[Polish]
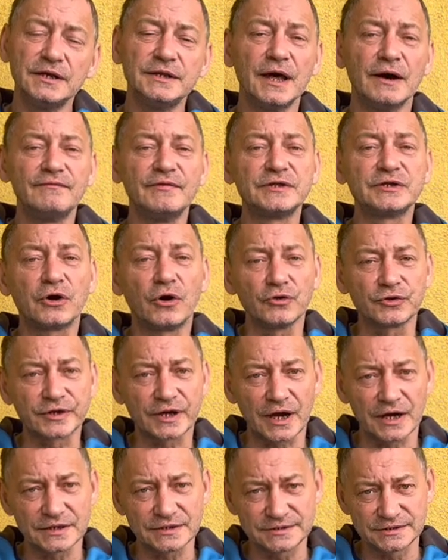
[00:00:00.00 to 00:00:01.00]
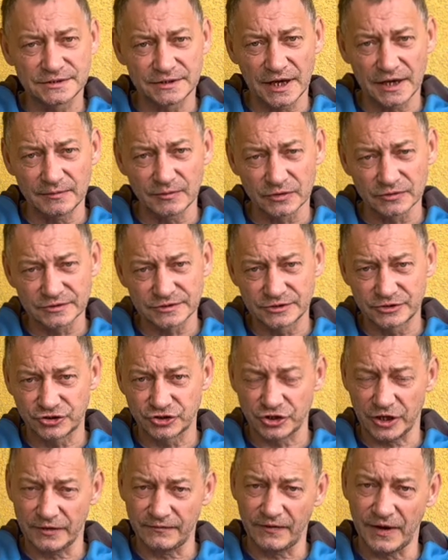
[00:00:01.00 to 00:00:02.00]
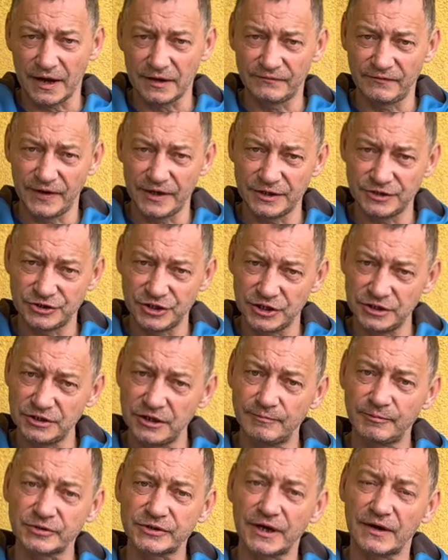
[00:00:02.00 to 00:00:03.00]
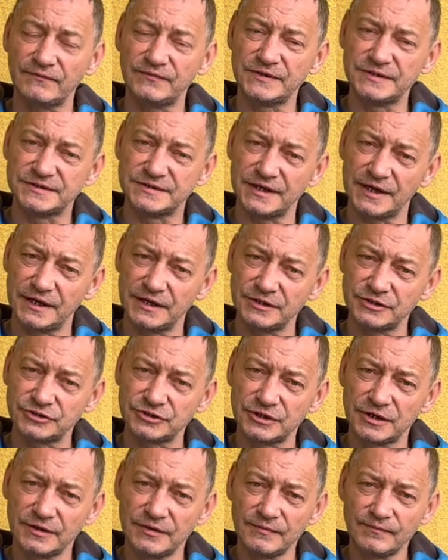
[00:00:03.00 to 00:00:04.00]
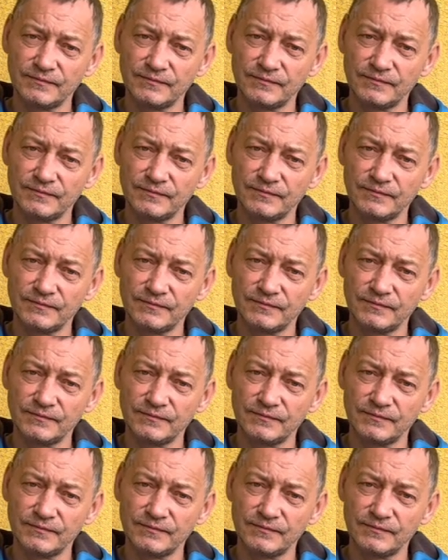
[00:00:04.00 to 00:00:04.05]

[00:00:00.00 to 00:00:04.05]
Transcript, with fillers: Nawet kotka zdejmą z drzewa, jak wejdzie i nie potrafi zejść.